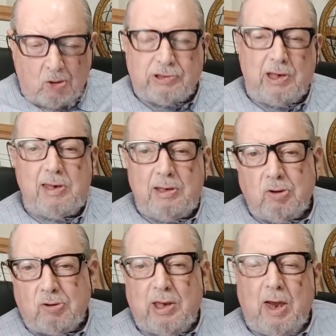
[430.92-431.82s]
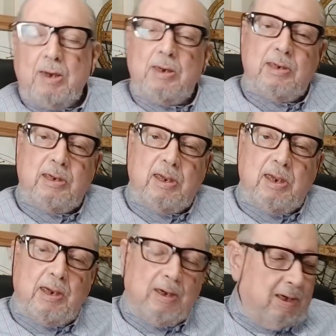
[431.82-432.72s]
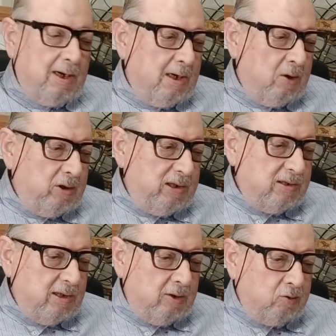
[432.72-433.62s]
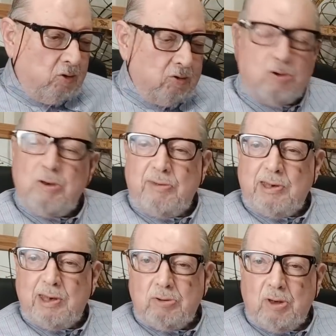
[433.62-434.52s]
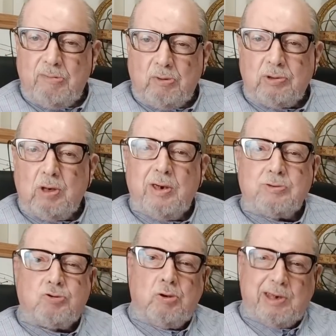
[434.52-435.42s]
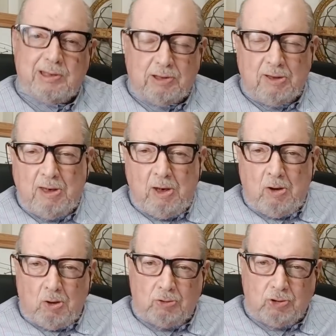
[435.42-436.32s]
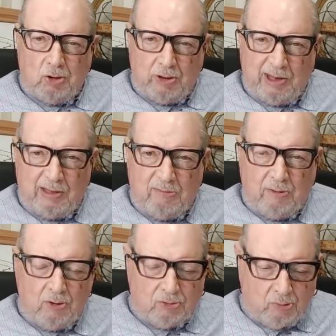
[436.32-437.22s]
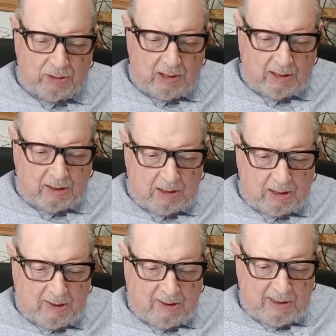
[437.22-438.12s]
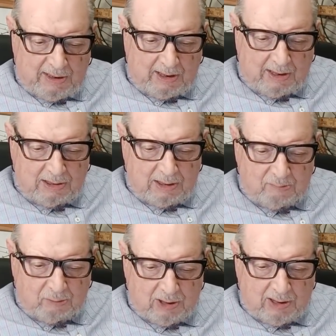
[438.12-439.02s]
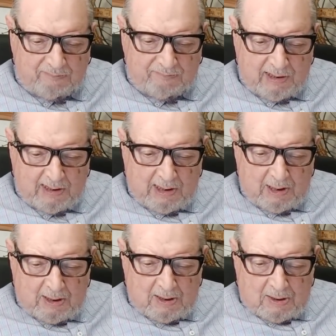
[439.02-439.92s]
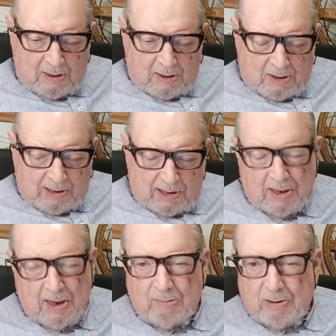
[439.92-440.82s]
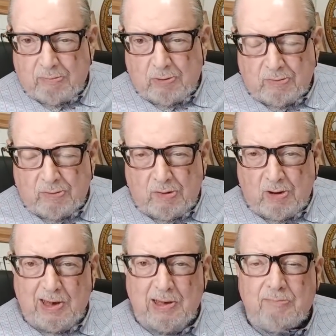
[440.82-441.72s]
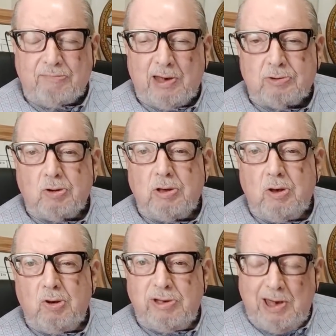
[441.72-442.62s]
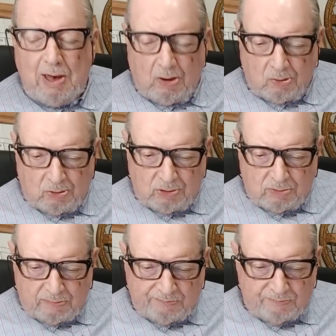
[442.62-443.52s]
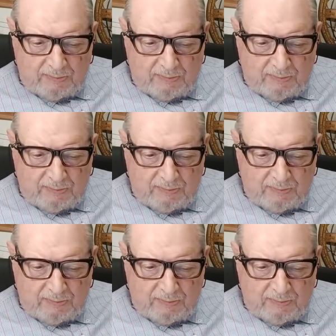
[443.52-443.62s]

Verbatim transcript: Otra anécdota que alegoriza esto que estoy explicando, le preguntaron a Sócrates, otro de los grandes filósofos de, de aquella época, que habla por boca de Platón en los diálogos,